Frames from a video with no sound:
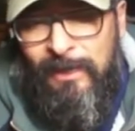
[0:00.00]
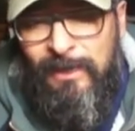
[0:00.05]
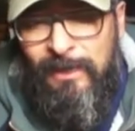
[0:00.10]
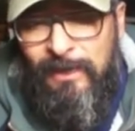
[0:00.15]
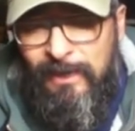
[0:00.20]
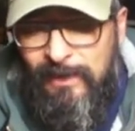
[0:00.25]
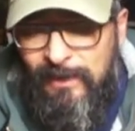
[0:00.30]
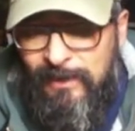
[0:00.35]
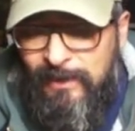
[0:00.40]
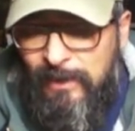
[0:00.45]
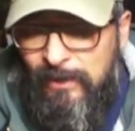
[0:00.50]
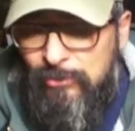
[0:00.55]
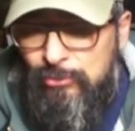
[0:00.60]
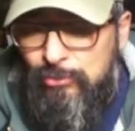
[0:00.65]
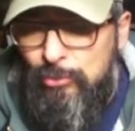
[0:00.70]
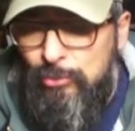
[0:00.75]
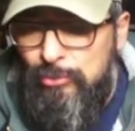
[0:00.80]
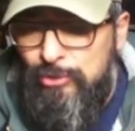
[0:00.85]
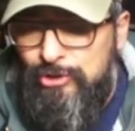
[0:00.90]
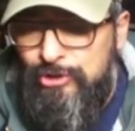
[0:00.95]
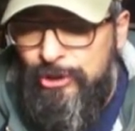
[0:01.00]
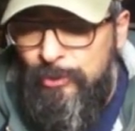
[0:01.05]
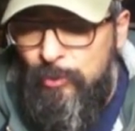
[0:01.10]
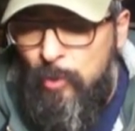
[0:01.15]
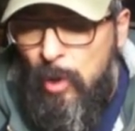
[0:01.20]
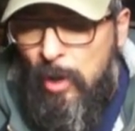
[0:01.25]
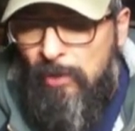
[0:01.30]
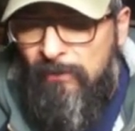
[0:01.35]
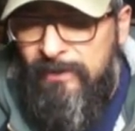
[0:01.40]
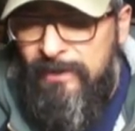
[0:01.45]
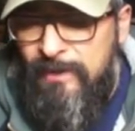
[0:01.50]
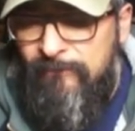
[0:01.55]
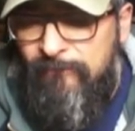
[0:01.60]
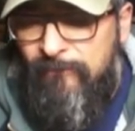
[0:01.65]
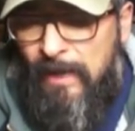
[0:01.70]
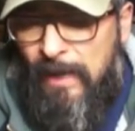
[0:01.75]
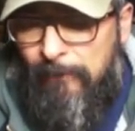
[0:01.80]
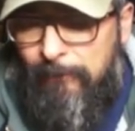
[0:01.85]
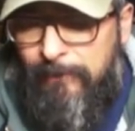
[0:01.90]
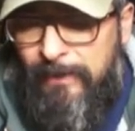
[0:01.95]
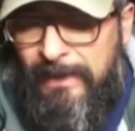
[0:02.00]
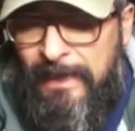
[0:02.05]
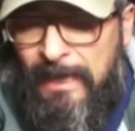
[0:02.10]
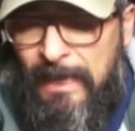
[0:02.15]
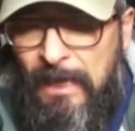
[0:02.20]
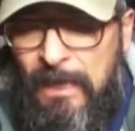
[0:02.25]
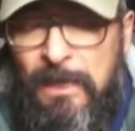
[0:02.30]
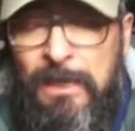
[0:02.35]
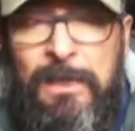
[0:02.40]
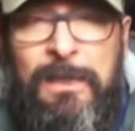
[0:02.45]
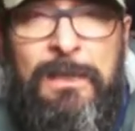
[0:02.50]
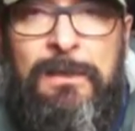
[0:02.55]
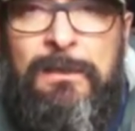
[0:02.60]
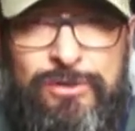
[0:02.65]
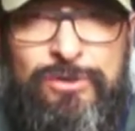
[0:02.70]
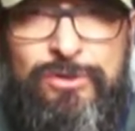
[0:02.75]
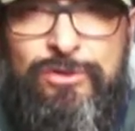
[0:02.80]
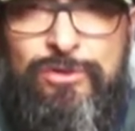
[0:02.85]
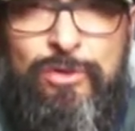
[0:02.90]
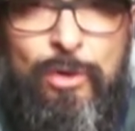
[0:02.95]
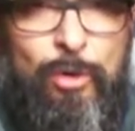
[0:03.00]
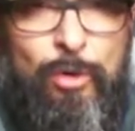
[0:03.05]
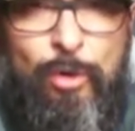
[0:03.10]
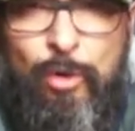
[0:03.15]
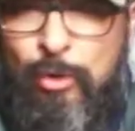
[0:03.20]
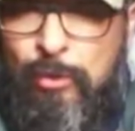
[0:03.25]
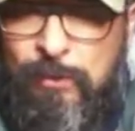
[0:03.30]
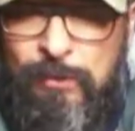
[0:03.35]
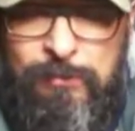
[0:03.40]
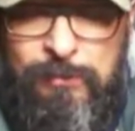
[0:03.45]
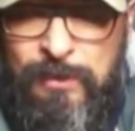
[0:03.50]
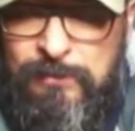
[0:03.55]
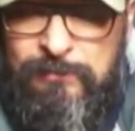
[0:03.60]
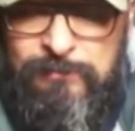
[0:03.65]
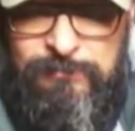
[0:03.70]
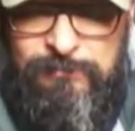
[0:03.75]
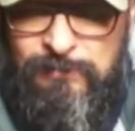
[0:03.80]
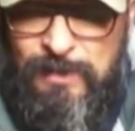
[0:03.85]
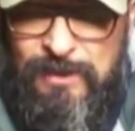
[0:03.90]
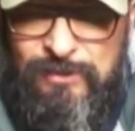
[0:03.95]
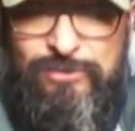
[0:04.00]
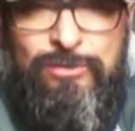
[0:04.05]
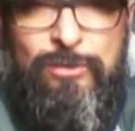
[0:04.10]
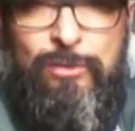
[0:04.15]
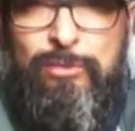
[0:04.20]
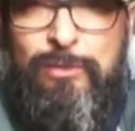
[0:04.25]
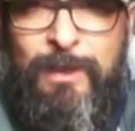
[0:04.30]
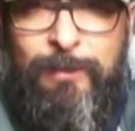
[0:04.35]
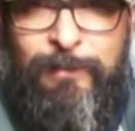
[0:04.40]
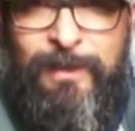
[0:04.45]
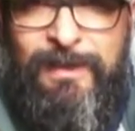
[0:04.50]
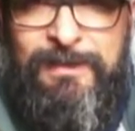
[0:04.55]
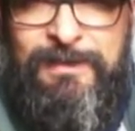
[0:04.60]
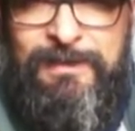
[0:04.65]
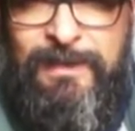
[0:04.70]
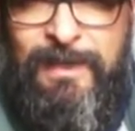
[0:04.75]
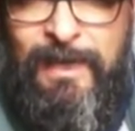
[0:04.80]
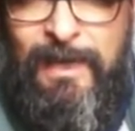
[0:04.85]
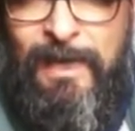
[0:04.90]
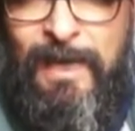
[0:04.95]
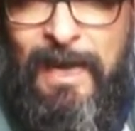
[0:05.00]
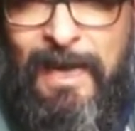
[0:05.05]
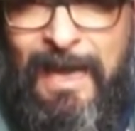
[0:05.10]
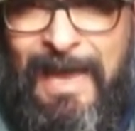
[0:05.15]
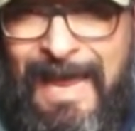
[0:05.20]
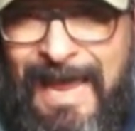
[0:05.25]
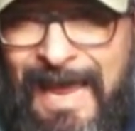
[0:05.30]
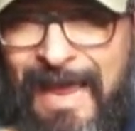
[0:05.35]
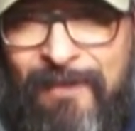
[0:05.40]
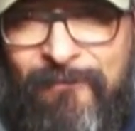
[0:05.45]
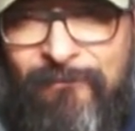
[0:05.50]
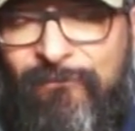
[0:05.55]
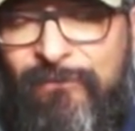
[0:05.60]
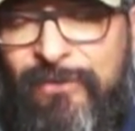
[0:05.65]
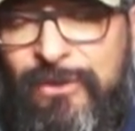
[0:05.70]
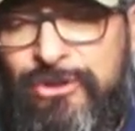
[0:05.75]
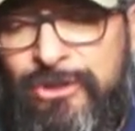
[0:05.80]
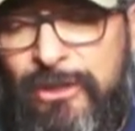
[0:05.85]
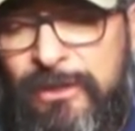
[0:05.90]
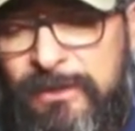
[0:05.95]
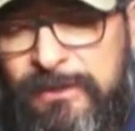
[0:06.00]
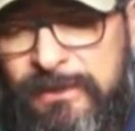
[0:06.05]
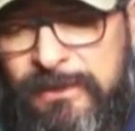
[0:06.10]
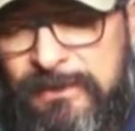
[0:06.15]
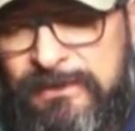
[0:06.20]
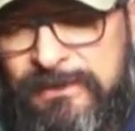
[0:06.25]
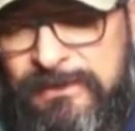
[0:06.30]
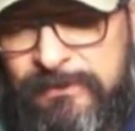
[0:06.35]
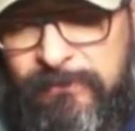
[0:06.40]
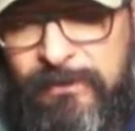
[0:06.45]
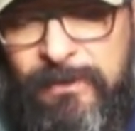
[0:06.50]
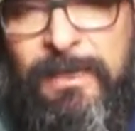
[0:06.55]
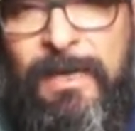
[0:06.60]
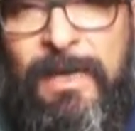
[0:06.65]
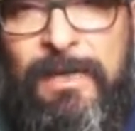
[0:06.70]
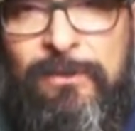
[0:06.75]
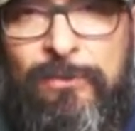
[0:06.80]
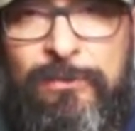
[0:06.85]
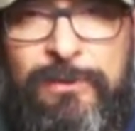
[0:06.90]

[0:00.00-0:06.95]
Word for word: eh, cartucce nuove di fabbrica sono eh, assolutamente efficientissime in grado